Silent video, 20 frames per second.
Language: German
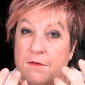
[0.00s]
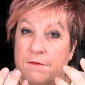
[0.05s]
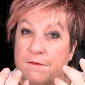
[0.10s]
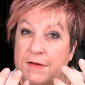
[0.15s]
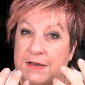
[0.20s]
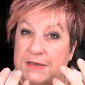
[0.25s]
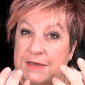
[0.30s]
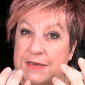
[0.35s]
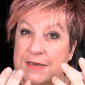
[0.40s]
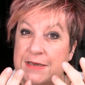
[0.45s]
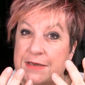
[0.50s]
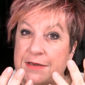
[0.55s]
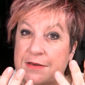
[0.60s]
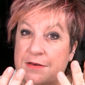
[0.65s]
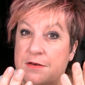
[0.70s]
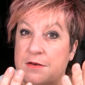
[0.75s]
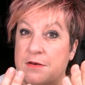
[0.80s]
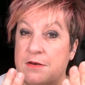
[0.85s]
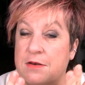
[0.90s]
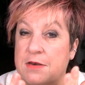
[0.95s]
Was ich
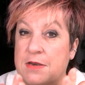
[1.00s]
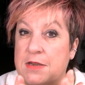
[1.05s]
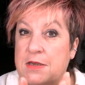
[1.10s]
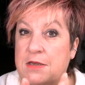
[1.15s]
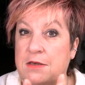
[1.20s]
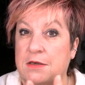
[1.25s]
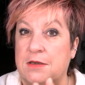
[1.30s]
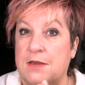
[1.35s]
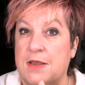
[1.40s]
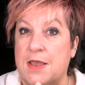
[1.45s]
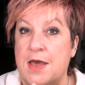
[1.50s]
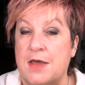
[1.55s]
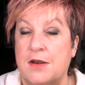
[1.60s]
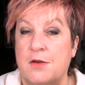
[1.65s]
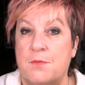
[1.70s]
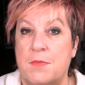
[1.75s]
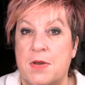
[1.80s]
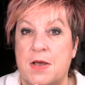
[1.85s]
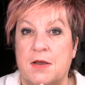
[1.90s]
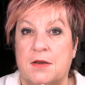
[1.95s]
nicht gerne
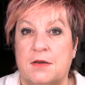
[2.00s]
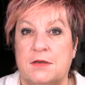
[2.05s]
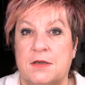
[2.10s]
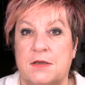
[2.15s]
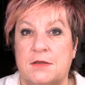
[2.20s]
mag,